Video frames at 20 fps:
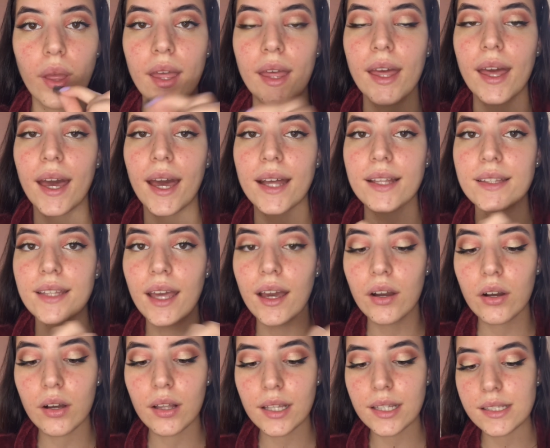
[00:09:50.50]
Até a
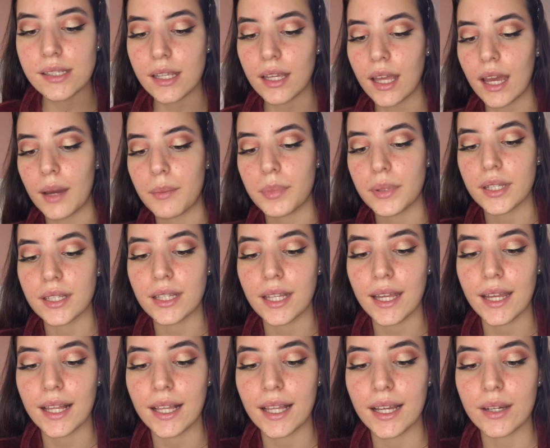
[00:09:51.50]
cola secar, porque daí
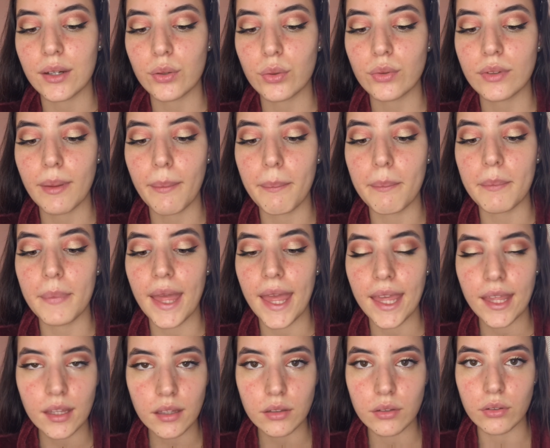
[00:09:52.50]
ela gruda
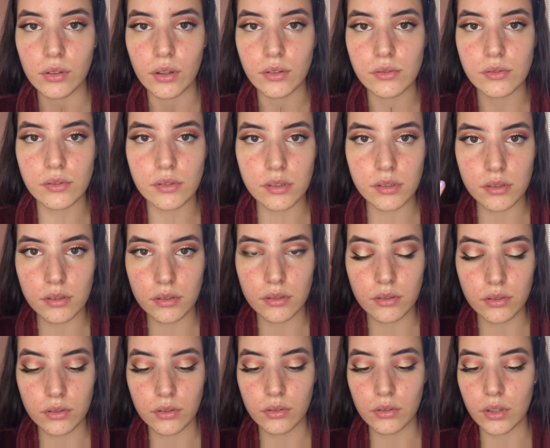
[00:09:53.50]
bem nos nossos,
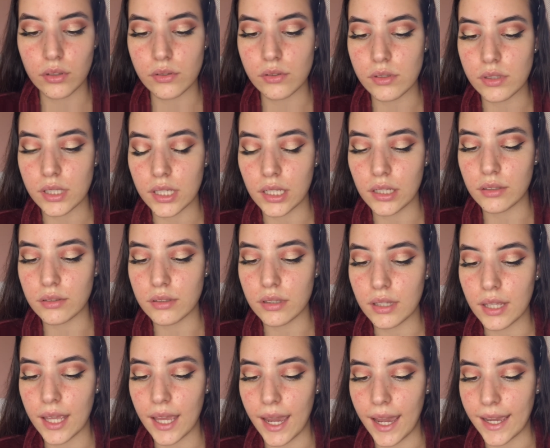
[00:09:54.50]
nos nossos cílios
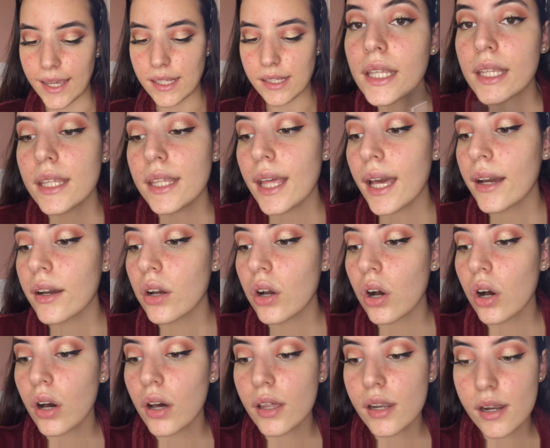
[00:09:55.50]
reais. E
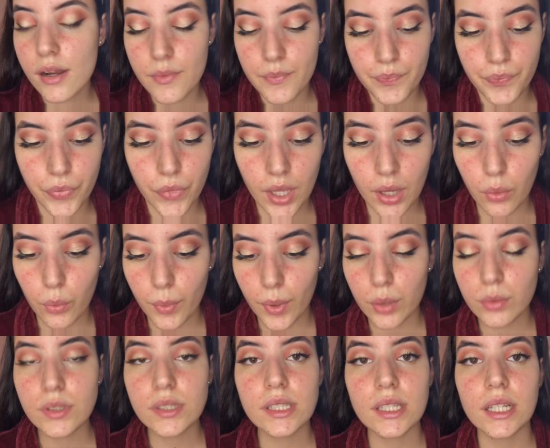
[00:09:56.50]
agora, o
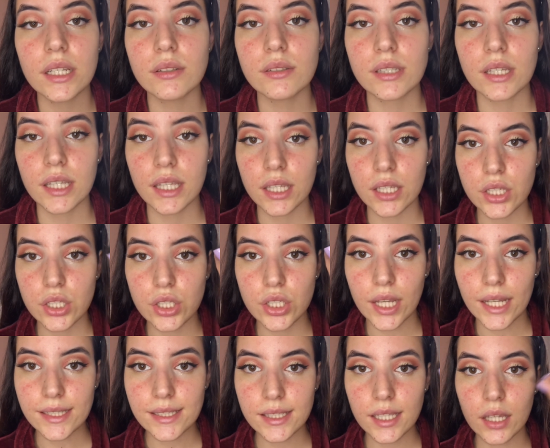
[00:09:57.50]
meu cílios aqui
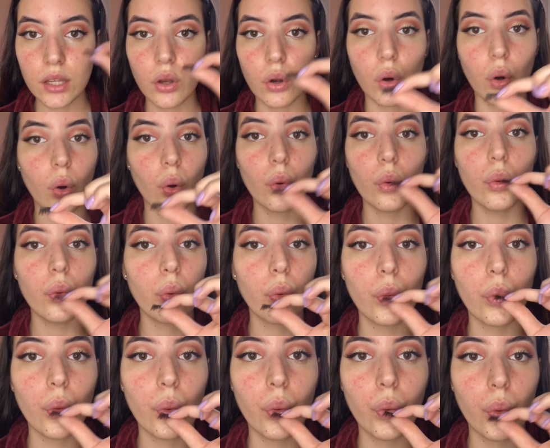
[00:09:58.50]
já secou
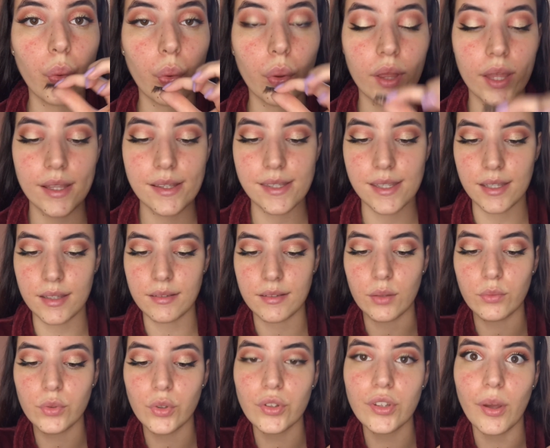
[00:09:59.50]
quer dizer,
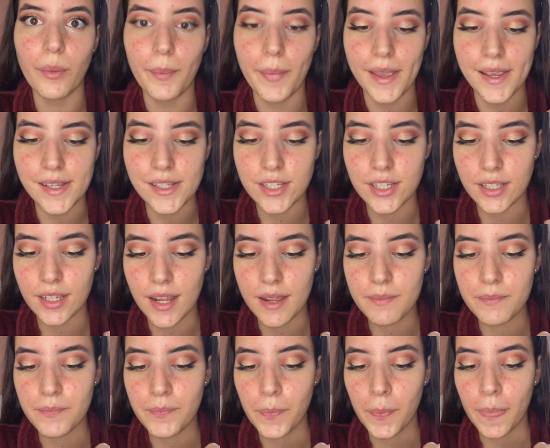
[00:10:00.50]
não totalmente, né?